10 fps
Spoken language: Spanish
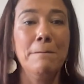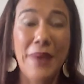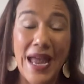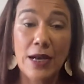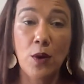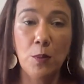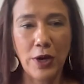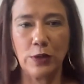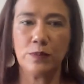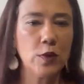Pero
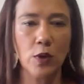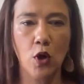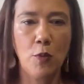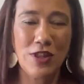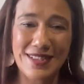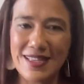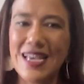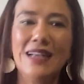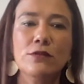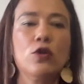bueno, como
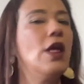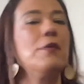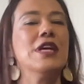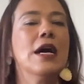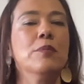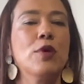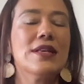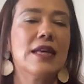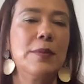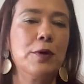decía, todavía puede
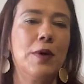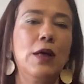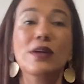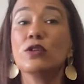ser aprobado.